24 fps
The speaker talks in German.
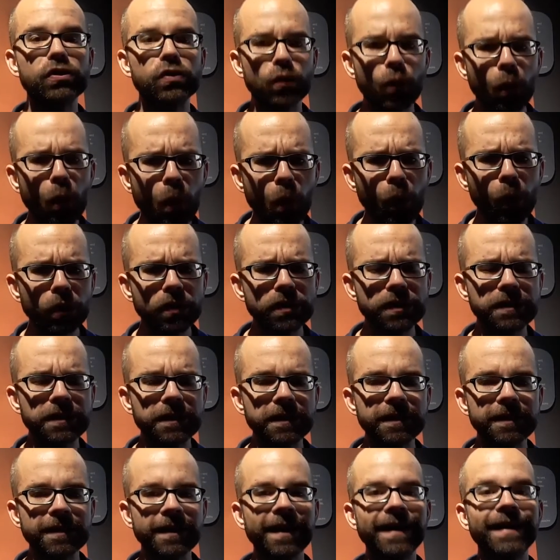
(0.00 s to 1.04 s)
so hoch
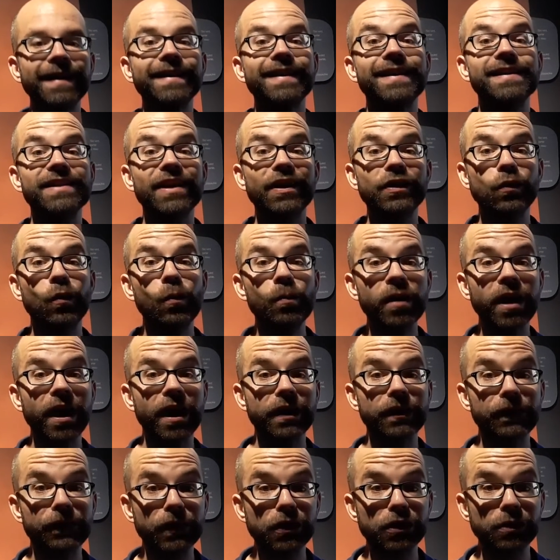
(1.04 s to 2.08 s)
sind, dass Atomkerne
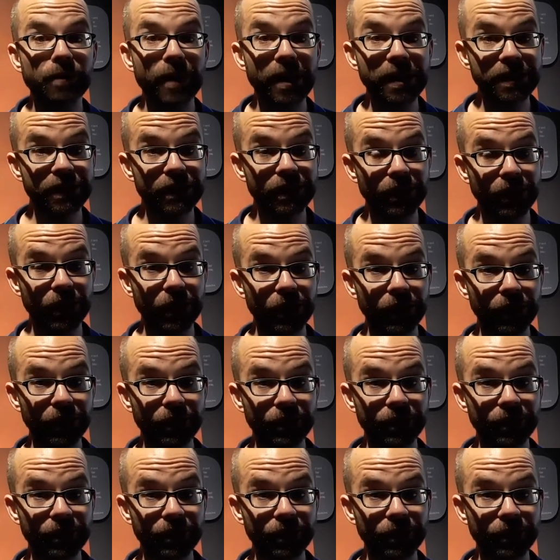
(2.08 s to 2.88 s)
verschmelzen können.